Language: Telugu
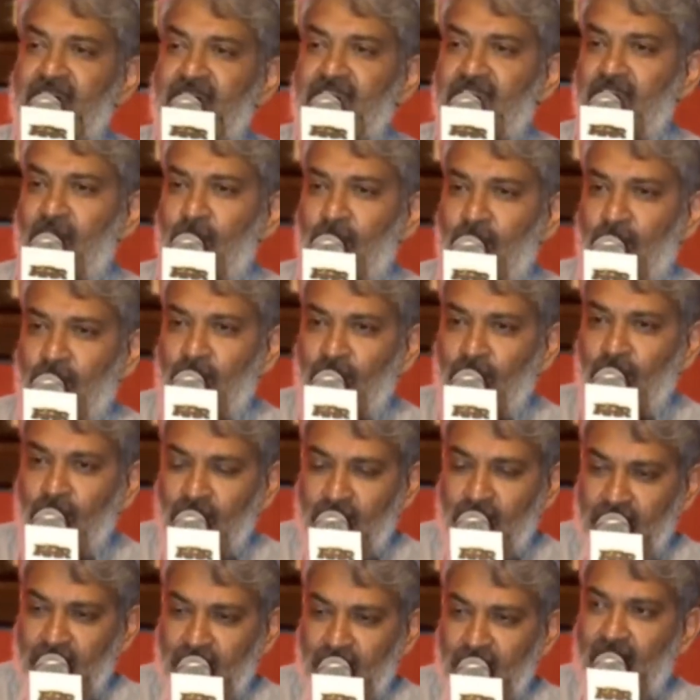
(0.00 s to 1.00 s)
చేసినప్పుడు
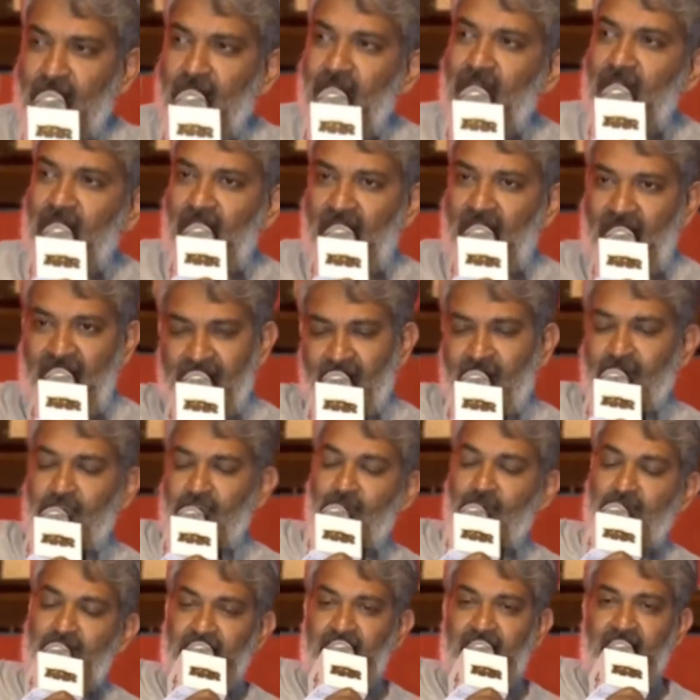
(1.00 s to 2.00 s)
ఆయన
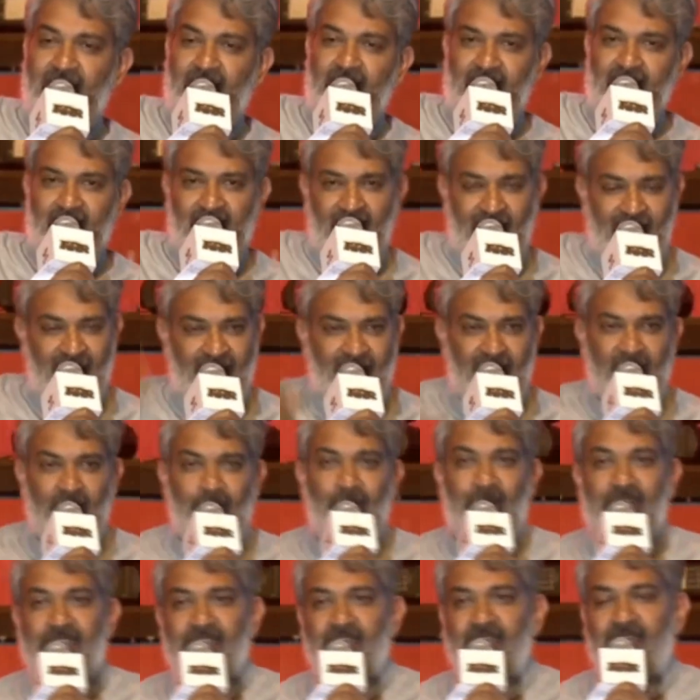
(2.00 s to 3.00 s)
అసోసియేట్ డైరెక్టర్ ఆయన కింద
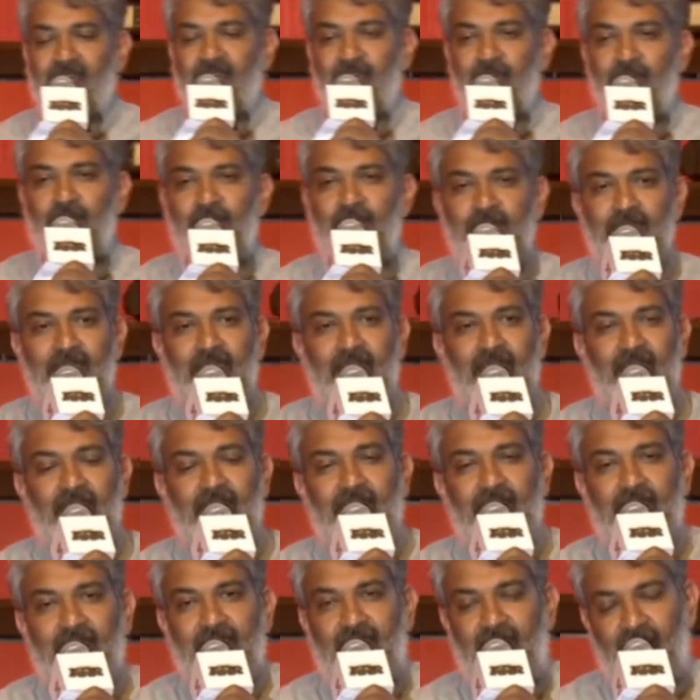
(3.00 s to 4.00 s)
పనిచేశాను
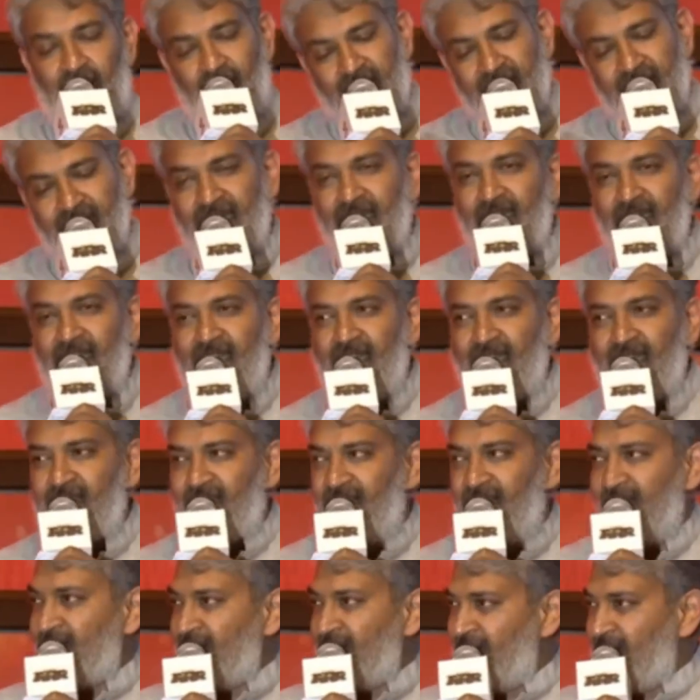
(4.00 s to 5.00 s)
తర్వాత నేను డైరెక్టర్
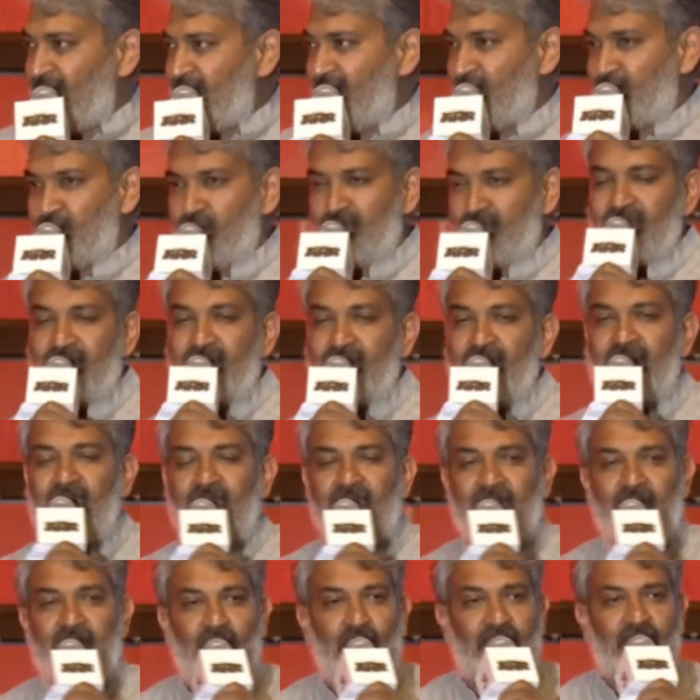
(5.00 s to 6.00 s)
అయ్యాక నాకు అసోసియేట్
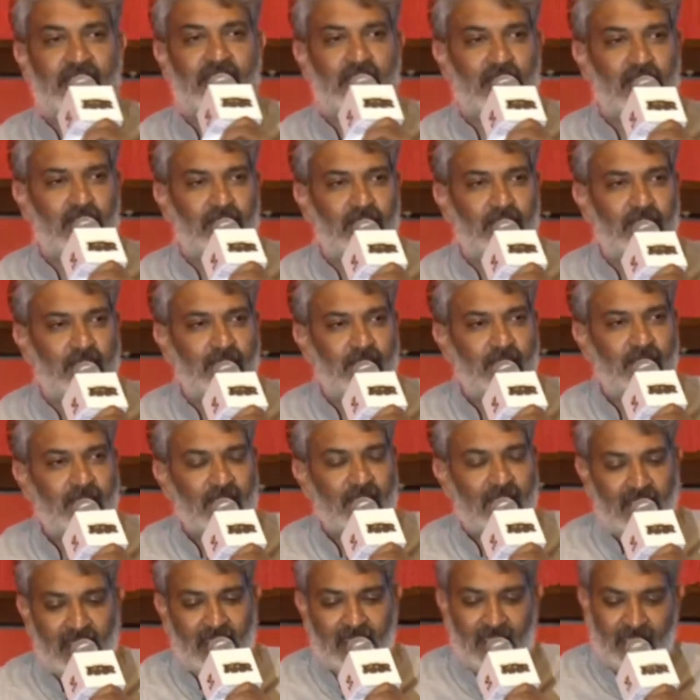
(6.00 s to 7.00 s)
డైరెక్టర్గా వచ్చారు
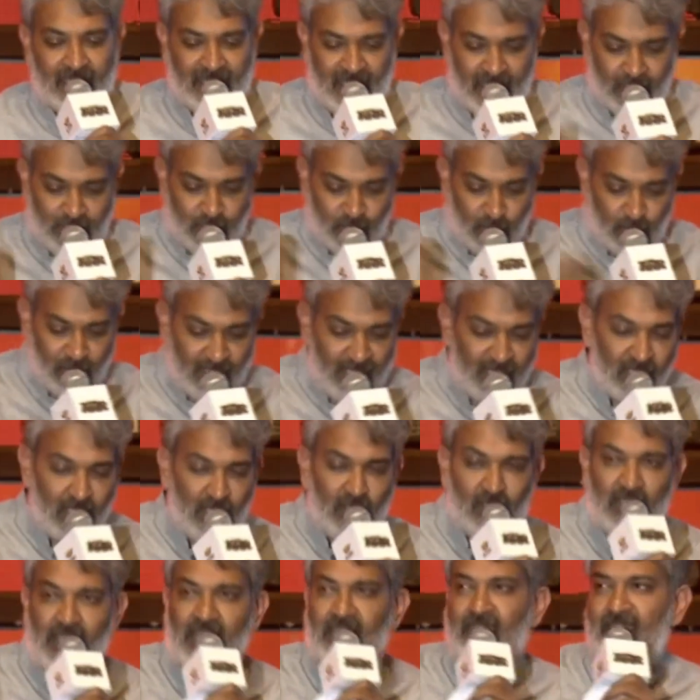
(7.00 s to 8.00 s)
నేను షూటింగ్లో
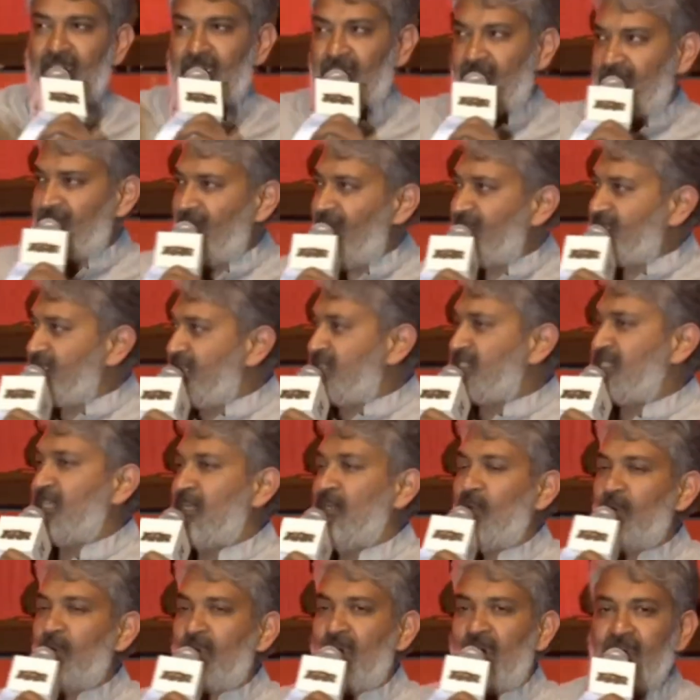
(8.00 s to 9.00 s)
కానీ కథా
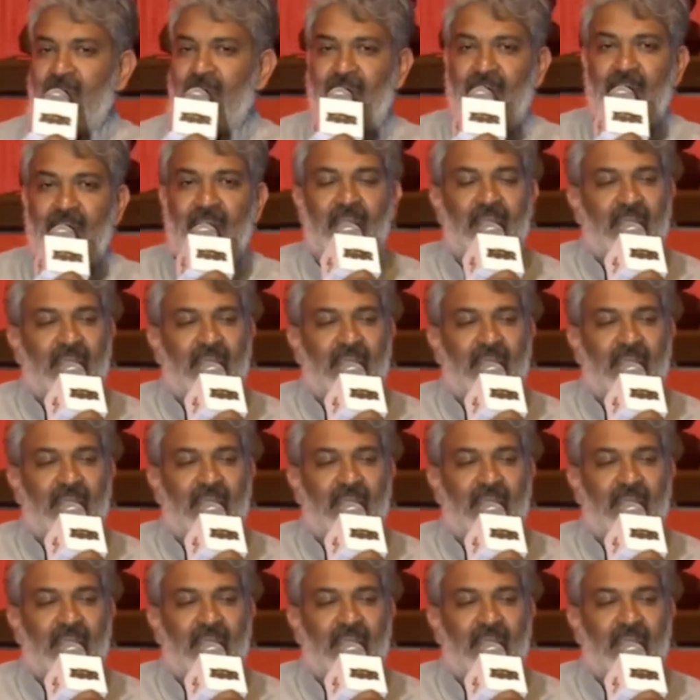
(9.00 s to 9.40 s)
చర్చల్లో కానీ